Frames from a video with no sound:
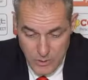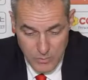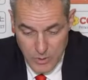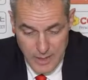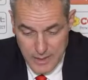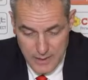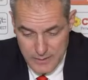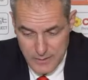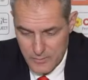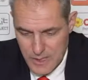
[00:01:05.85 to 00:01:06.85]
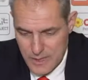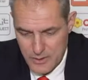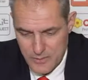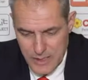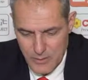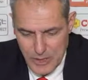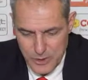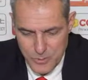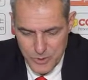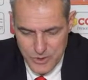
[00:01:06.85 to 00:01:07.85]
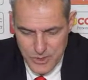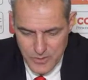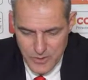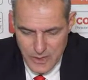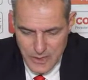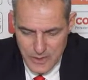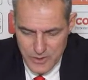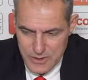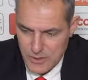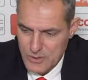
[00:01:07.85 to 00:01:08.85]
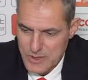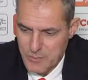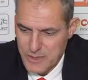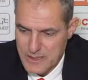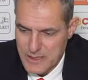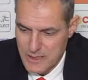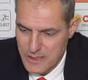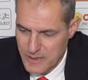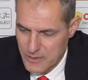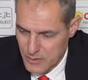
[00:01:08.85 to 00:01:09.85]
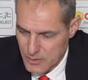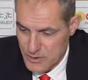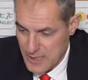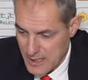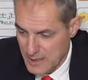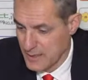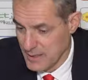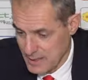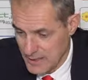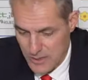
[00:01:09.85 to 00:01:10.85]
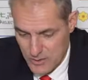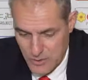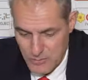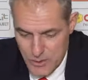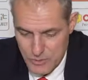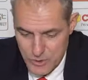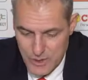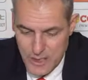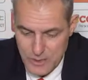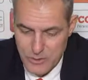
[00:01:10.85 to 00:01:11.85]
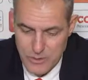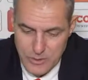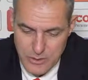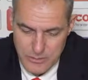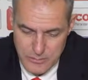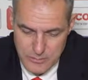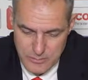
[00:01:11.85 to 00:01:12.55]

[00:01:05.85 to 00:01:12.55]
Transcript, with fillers: Ma guarda, se vogliamo trovare un lato positivo è che noi siamo sempre stati lì, nonostante in attacco abbiamo giocato